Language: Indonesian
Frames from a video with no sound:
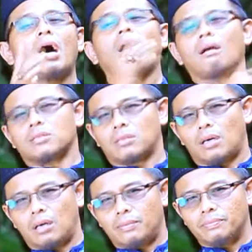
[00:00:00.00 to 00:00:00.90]

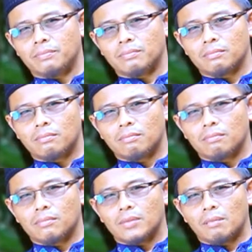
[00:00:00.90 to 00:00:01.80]
aqsa.
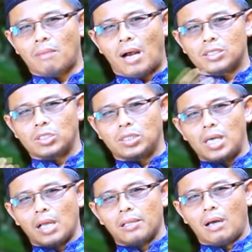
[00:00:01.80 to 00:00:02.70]
Maha suci
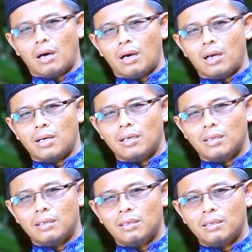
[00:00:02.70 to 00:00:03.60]
Allah
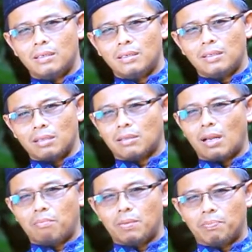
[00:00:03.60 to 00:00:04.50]
yang
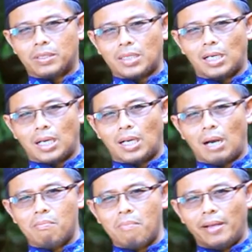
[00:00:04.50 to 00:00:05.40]
telah memperjalankan
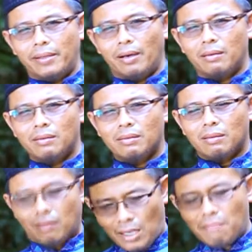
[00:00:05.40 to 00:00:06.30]
hambanya.
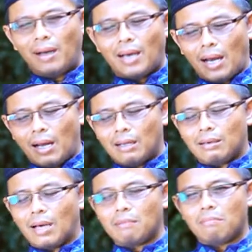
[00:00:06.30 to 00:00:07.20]
Dari mana?
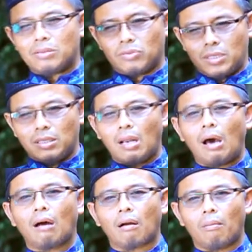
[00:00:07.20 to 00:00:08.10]
Dari Masjidil
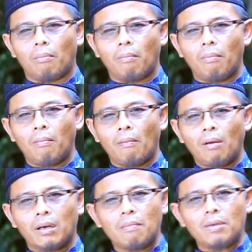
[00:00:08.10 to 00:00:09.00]
Haram
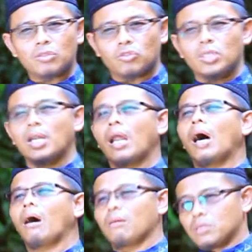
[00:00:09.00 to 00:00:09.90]
ke Masjidil
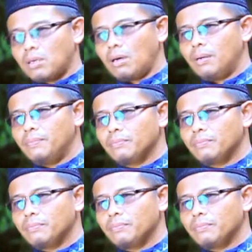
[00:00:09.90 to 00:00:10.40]
Aqsa.